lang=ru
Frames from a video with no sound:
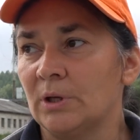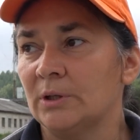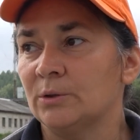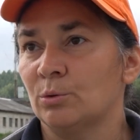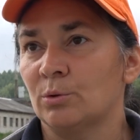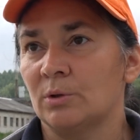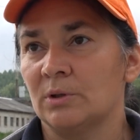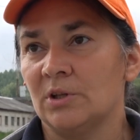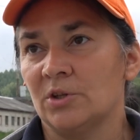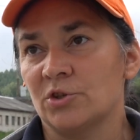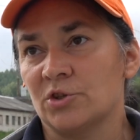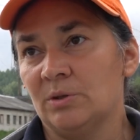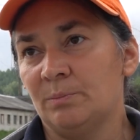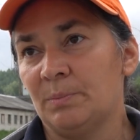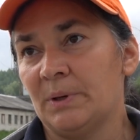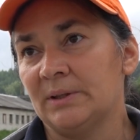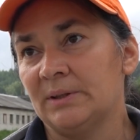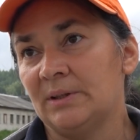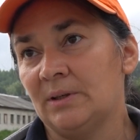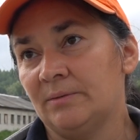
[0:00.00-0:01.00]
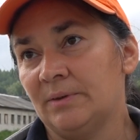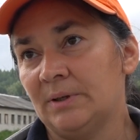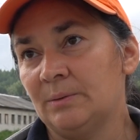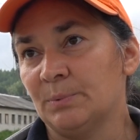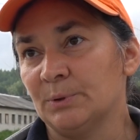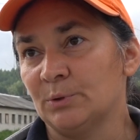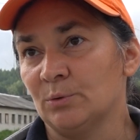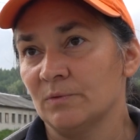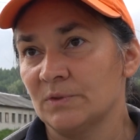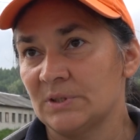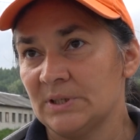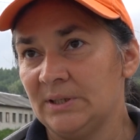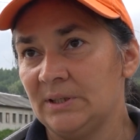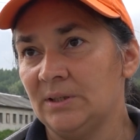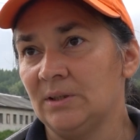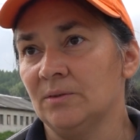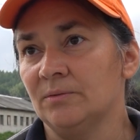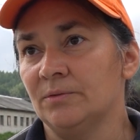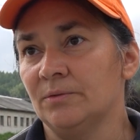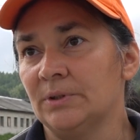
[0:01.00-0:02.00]
который должны преодолевать потом
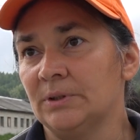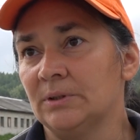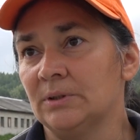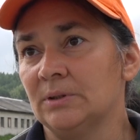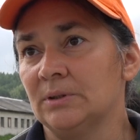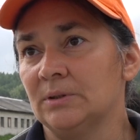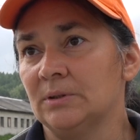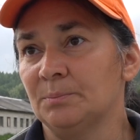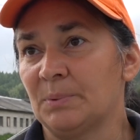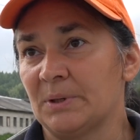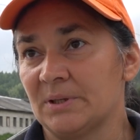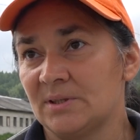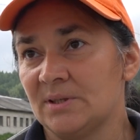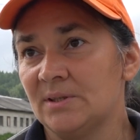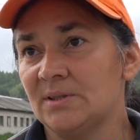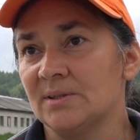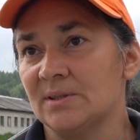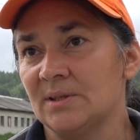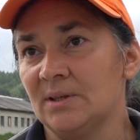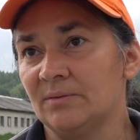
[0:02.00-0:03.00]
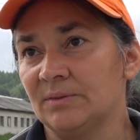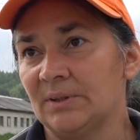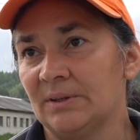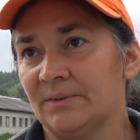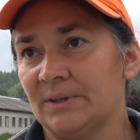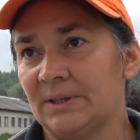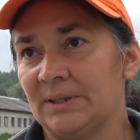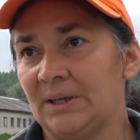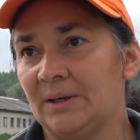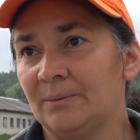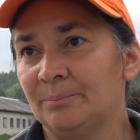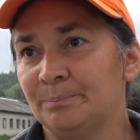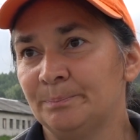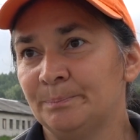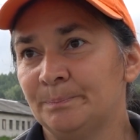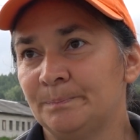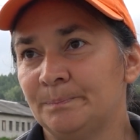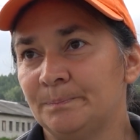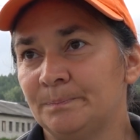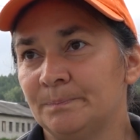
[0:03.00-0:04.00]
всадники в процессе соревнования.
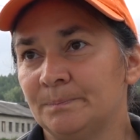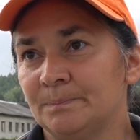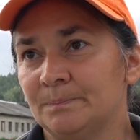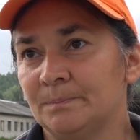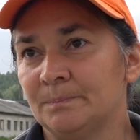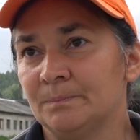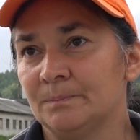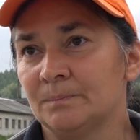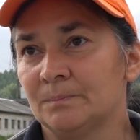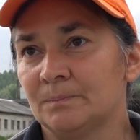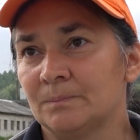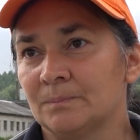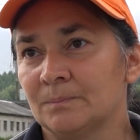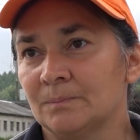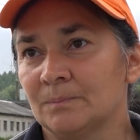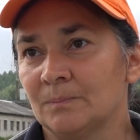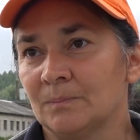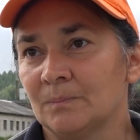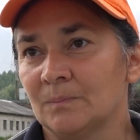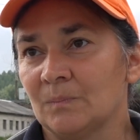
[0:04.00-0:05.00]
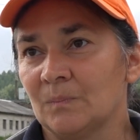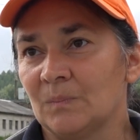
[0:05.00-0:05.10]
Неплохой маршрут получился?